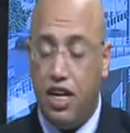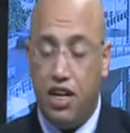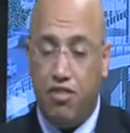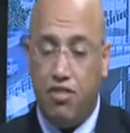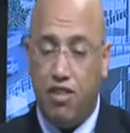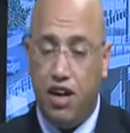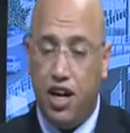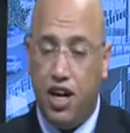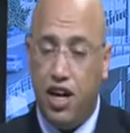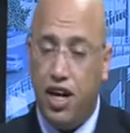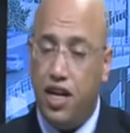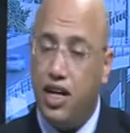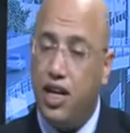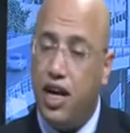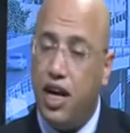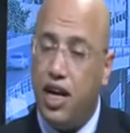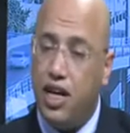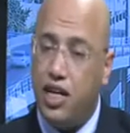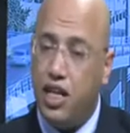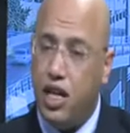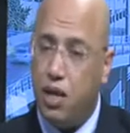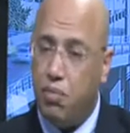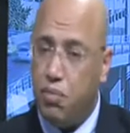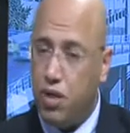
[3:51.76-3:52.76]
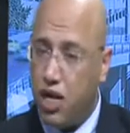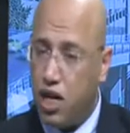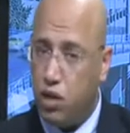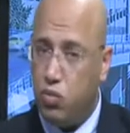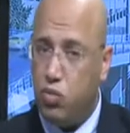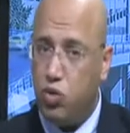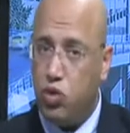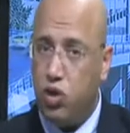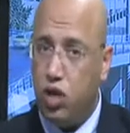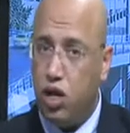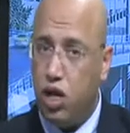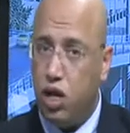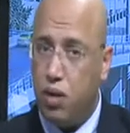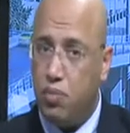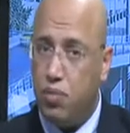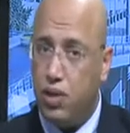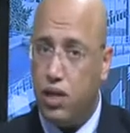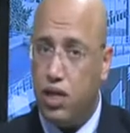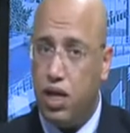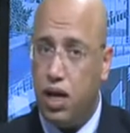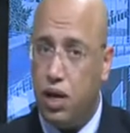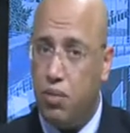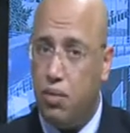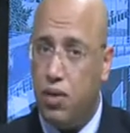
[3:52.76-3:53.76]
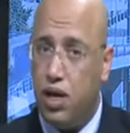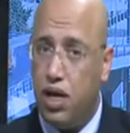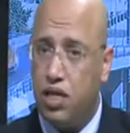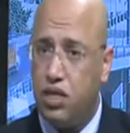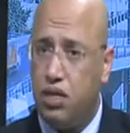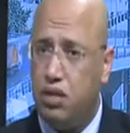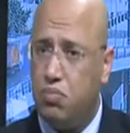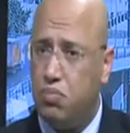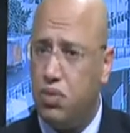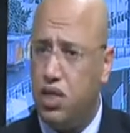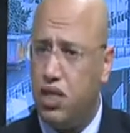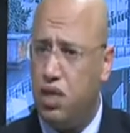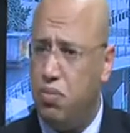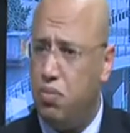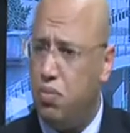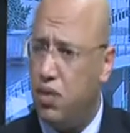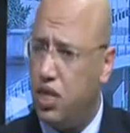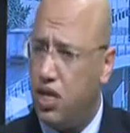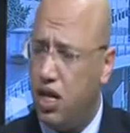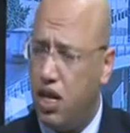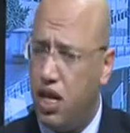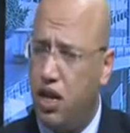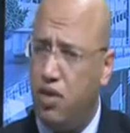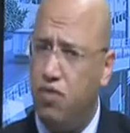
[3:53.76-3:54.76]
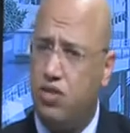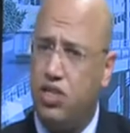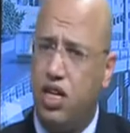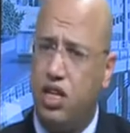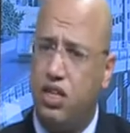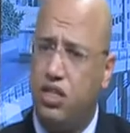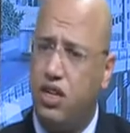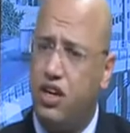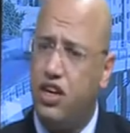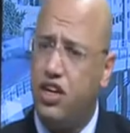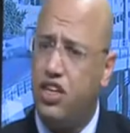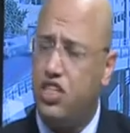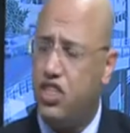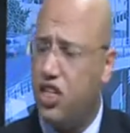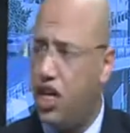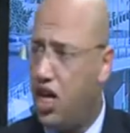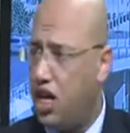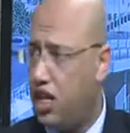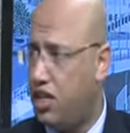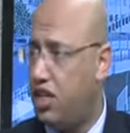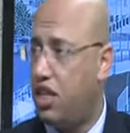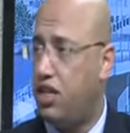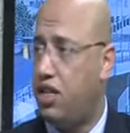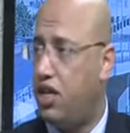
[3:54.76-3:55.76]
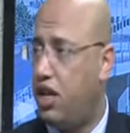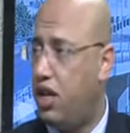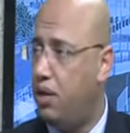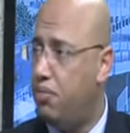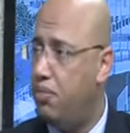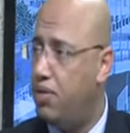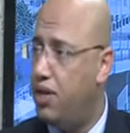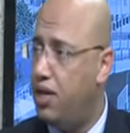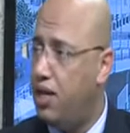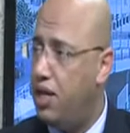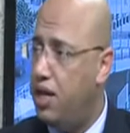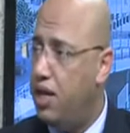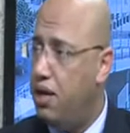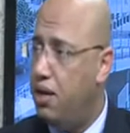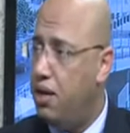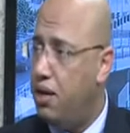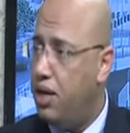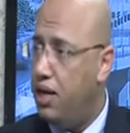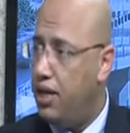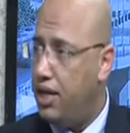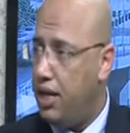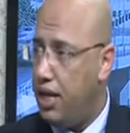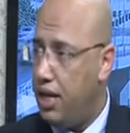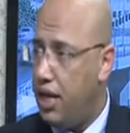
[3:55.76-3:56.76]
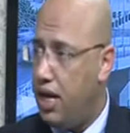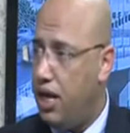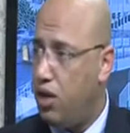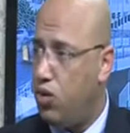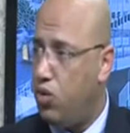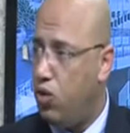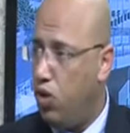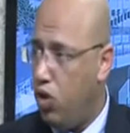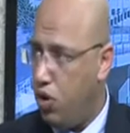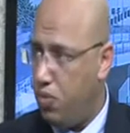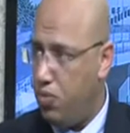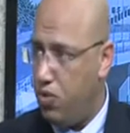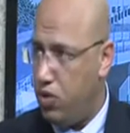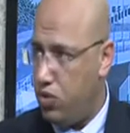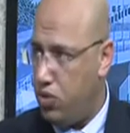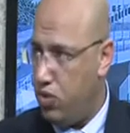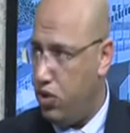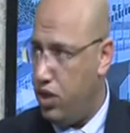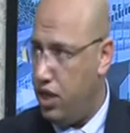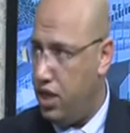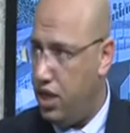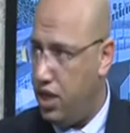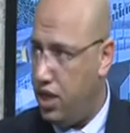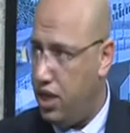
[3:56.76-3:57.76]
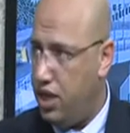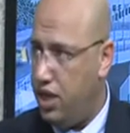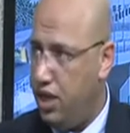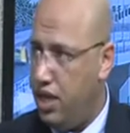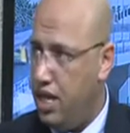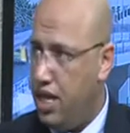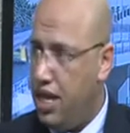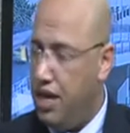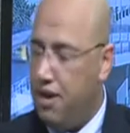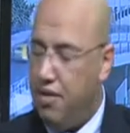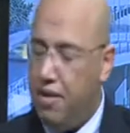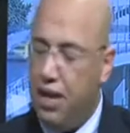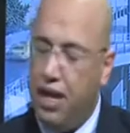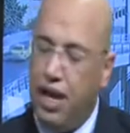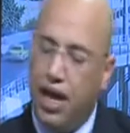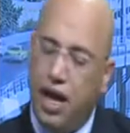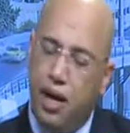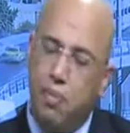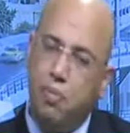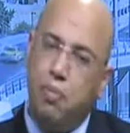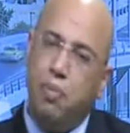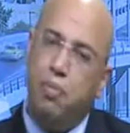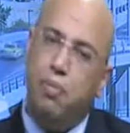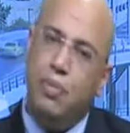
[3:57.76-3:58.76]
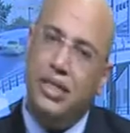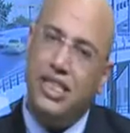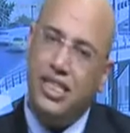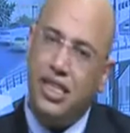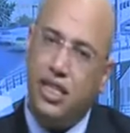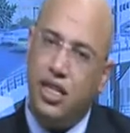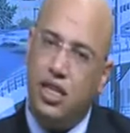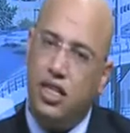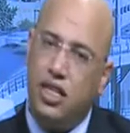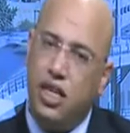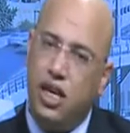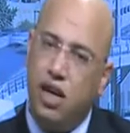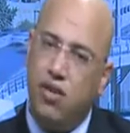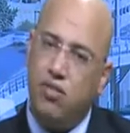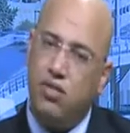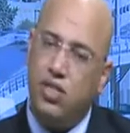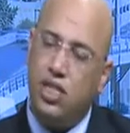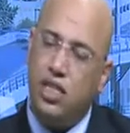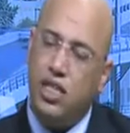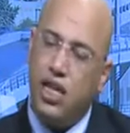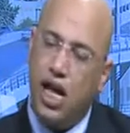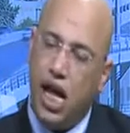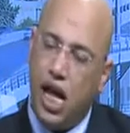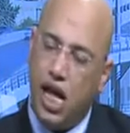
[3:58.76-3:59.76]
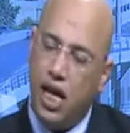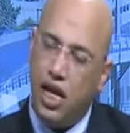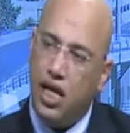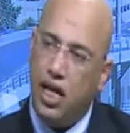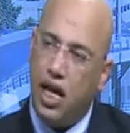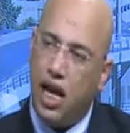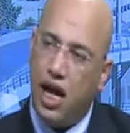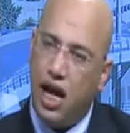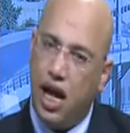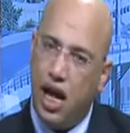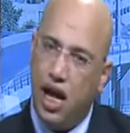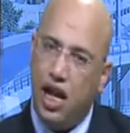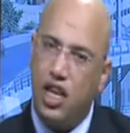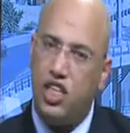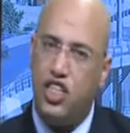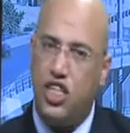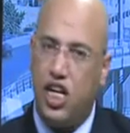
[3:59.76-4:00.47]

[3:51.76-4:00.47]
فاحنا عاده لما يقدموا الطلاب بالطلبات بيتم التنافس عن طريق شهاده الطالب يعني هلا كلهم اردنيين لان بصير التنافس الداخلي على